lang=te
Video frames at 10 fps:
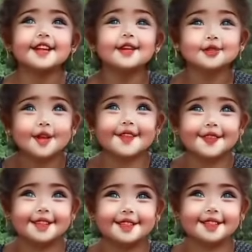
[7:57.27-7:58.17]
సో
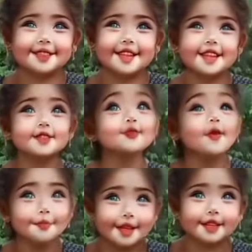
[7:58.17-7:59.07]
అదేంటంటే
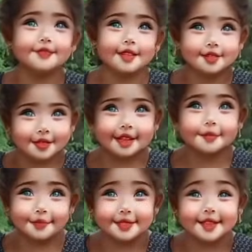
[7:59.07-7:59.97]
సౌమ్యకి వీడియోస్లో
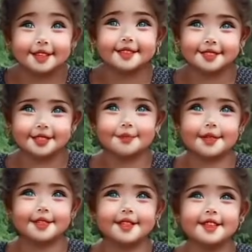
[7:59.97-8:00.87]
కనిపించాలని ఇష్టం
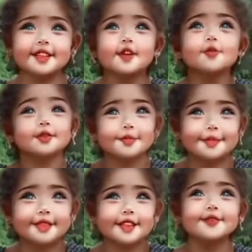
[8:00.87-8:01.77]
అండి
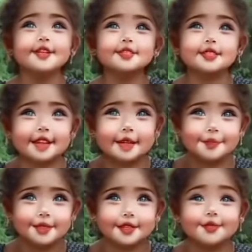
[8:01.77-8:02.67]
కొంతమందికి వీడియోస్లో
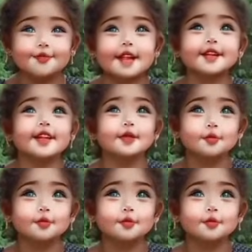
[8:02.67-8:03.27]
కనిపించడం వాళ్ళ నలుగురు